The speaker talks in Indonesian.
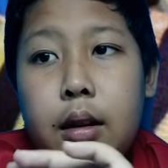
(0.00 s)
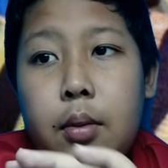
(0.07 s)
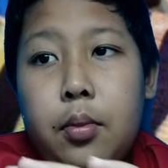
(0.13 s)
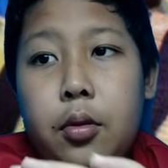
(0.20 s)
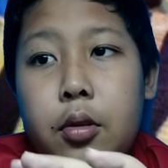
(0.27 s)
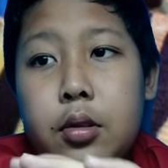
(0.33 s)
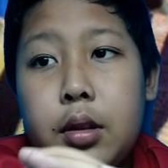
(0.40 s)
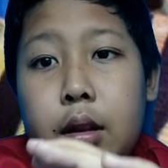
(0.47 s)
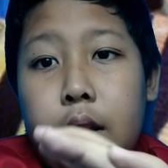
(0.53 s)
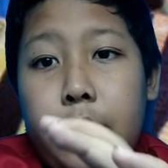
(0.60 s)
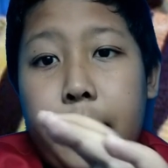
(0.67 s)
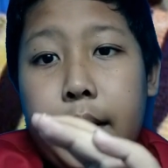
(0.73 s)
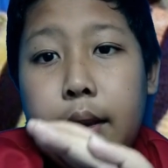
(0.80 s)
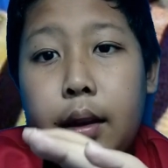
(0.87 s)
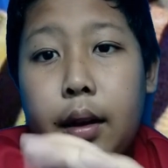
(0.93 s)
60
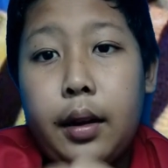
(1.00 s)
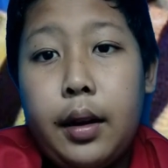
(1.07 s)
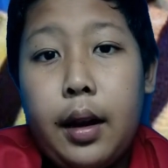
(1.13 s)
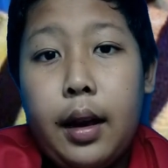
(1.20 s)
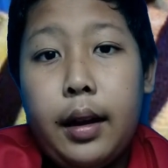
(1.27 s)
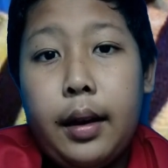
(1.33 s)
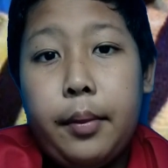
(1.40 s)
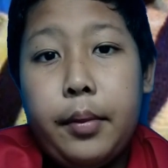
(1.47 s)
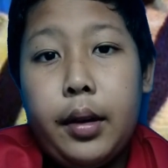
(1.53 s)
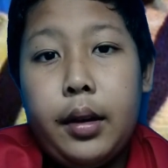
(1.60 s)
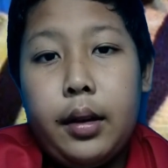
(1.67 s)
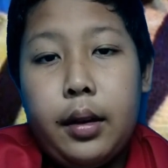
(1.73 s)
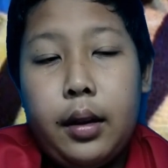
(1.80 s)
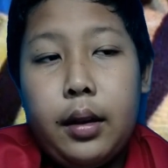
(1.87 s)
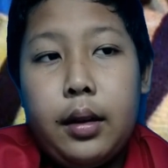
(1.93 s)
cm di alamnya
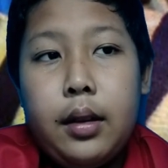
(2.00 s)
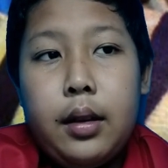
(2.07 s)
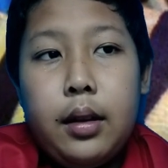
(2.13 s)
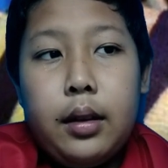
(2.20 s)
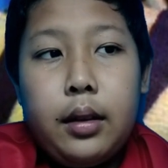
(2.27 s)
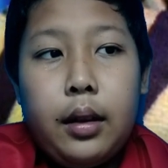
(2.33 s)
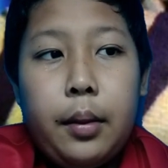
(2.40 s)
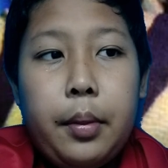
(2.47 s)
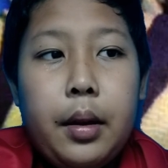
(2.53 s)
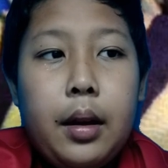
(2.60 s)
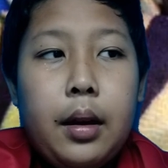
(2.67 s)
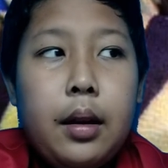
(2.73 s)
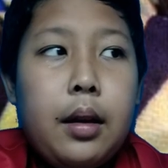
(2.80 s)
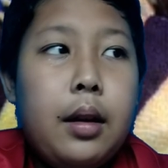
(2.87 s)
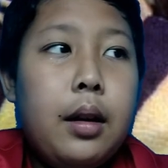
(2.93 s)

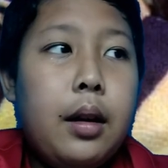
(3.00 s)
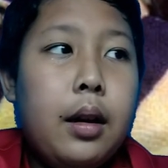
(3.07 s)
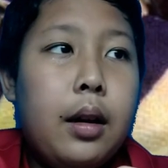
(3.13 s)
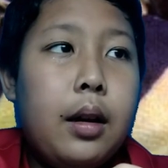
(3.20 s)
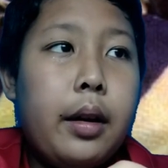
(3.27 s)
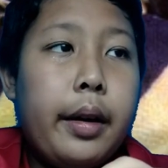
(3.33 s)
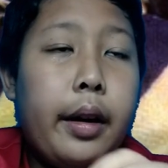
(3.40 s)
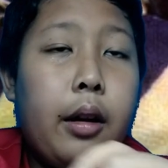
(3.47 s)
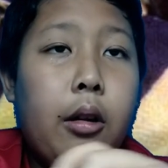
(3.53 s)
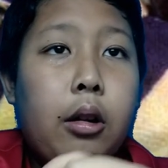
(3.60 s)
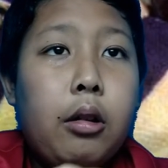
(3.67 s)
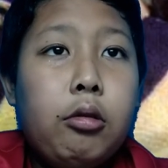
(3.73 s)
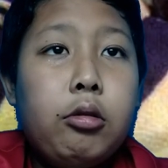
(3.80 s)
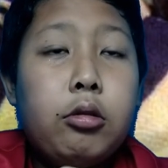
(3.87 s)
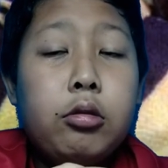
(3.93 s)
tapi uh,
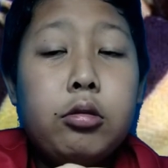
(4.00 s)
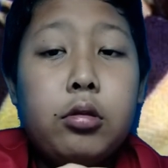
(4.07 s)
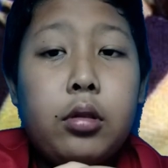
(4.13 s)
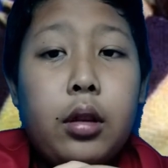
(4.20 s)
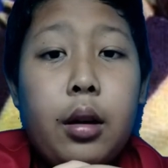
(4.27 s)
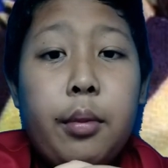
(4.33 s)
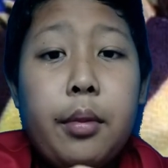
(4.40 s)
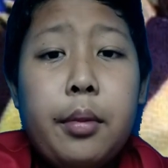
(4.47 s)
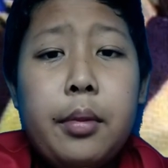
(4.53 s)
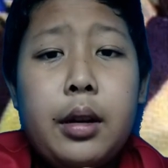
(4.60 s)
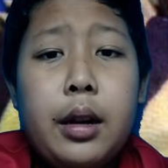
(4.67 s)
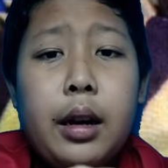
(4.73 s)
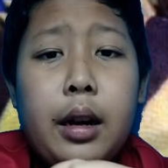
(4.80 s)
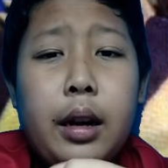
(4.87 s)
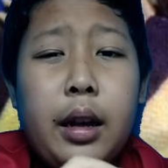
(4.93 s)
rekor untuk yang
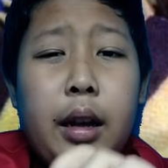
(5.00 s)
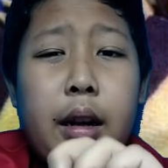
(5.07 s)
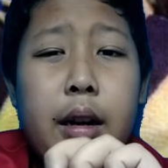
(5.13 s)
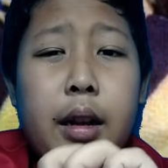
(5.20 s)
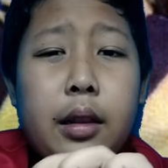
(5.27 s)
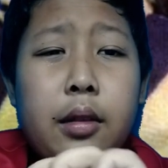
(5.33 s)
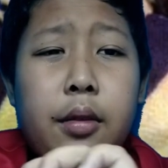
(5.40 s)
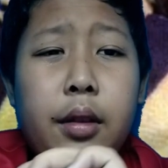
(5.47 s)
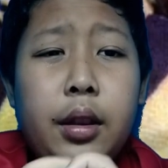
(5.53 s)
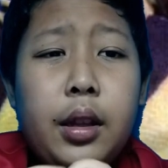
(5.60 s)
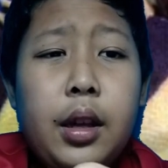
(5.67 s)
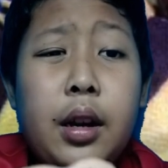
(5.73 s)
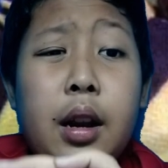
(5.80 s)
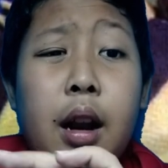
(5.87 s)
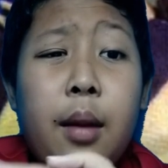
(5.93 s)
memelihara ikan black
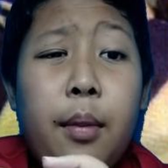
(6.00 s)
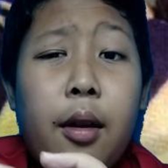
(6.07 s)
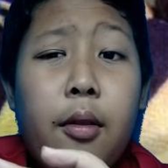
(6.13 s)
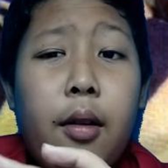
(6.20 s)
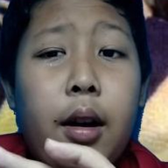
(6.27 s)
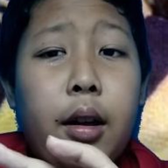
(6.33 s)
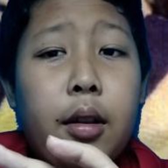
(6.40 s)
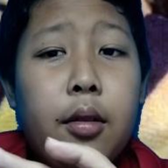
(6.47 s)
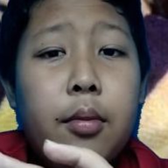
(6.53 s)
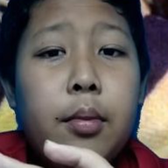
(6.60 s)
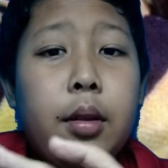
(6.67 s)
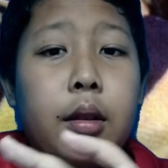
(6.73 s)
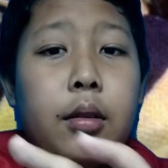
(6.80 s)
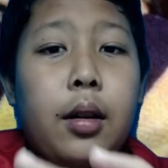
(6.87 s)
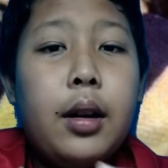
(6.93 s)
di dalam akuarium
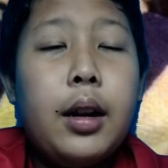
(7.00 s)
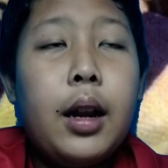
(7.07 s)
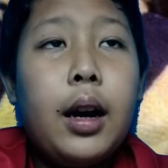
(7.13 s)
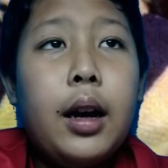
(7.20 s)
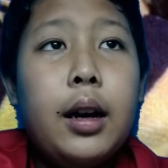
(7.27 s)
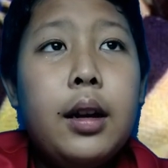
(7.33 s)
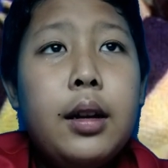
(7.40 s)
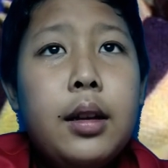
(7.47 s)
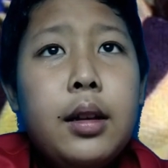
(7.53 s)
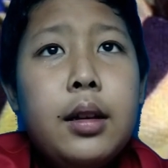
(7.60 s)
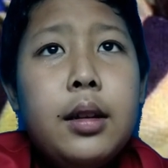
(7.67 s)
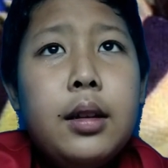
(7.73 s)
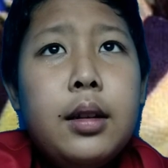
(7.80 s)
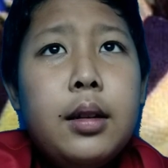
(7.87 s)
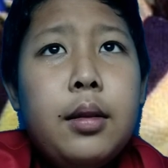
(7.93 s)
itu adalah
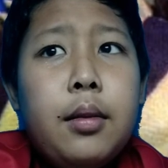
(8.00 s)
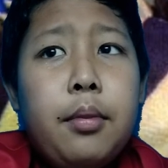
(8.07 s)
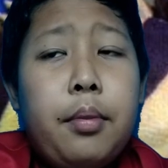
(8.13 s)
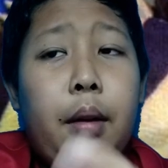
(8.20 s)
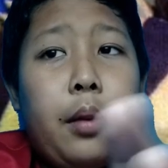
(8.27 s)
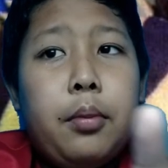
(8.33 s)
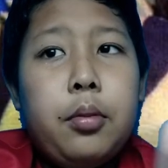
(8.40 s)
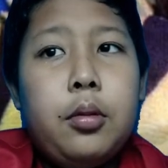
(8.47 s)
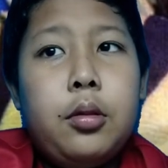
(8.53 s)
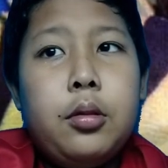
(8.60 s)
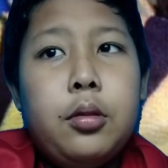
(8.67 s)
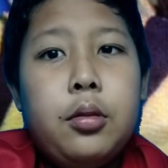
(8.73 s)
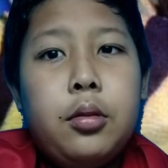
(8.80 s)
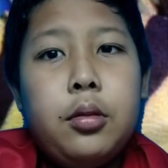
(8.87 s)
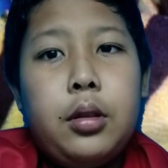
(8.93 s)

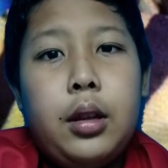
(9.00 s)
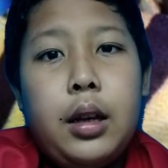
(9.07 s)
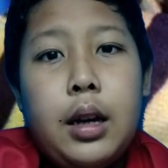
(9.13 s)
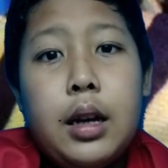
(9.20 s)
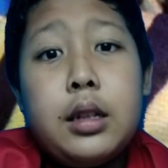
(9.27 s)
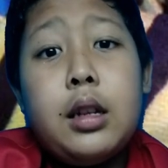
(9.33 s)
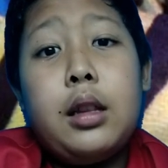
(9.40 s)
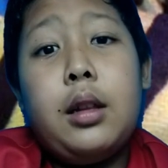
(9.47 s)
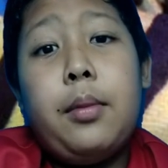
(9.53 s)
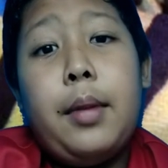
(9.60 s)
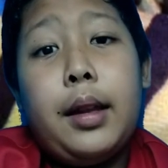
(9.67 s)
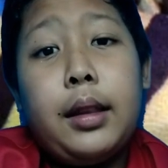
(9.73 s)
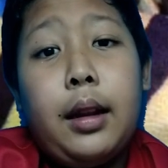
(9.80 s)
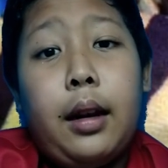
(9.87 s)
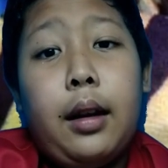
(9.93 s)
43 cm